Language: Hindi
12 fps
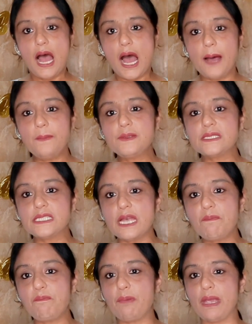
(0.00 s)
हम
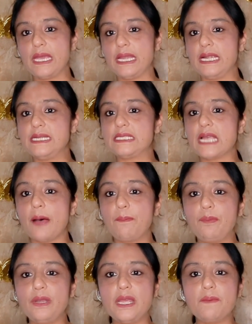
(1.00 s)
सब पेरेंट्स
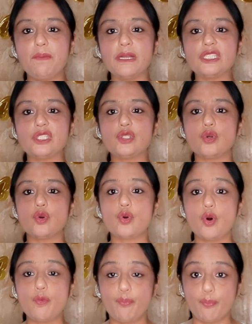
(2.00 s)
अपने बच्चों
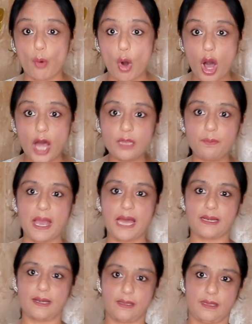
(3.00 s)
को बहुत
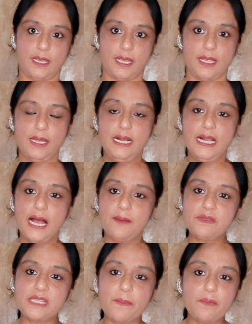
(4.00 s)
प्यार करते हैं हम
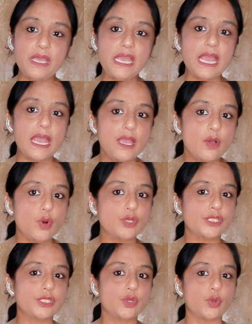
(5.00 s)
सबकी यही
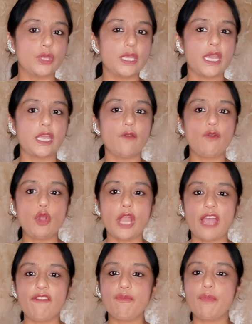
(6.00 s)
कोशिश होती है कि वो
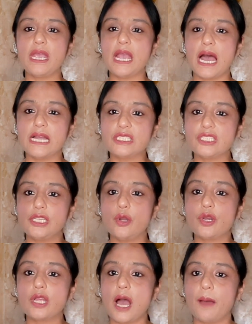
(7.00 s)
लाइफ में अच्छे
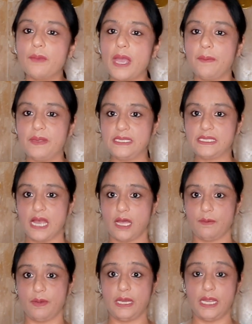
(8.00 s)
और कामयाब
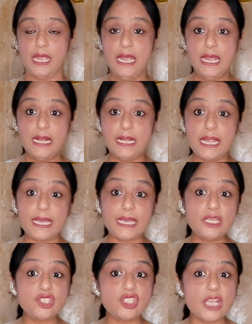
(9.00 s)
इंसान बने
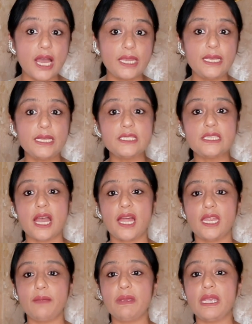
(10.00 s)
लेकिन जाने
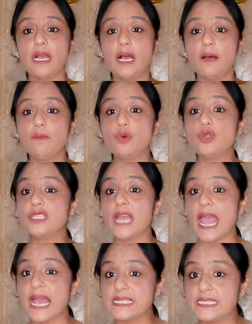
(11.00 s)
अनजाने में हम कुछ
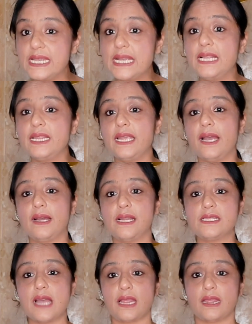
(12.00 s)
ऐसी गलतियां
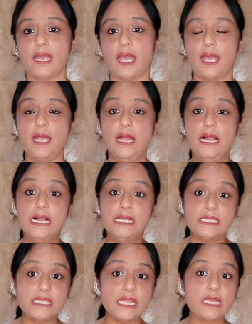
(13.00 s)
कर जाते हैं
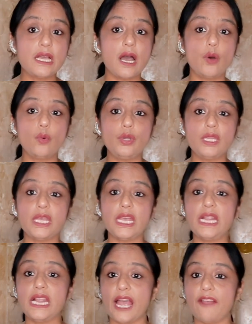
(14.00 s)
जिनका
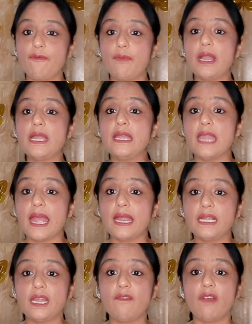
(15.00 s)
उनकी लाइफ पर
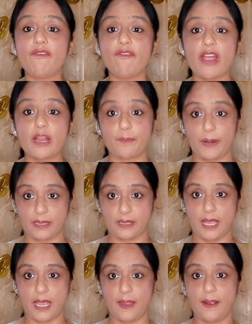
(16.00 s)
नेगेटिव इफेक्ट
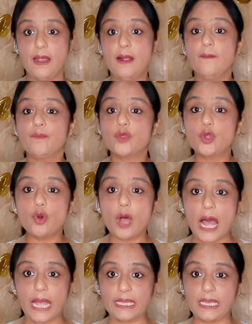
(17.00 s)
पड़ता है तो
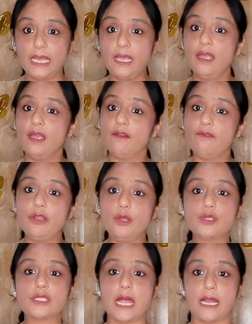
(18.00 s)
आइए
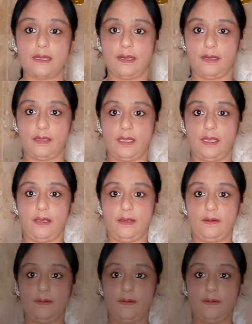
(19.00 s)
वीडियो स्टार्ट करते हैं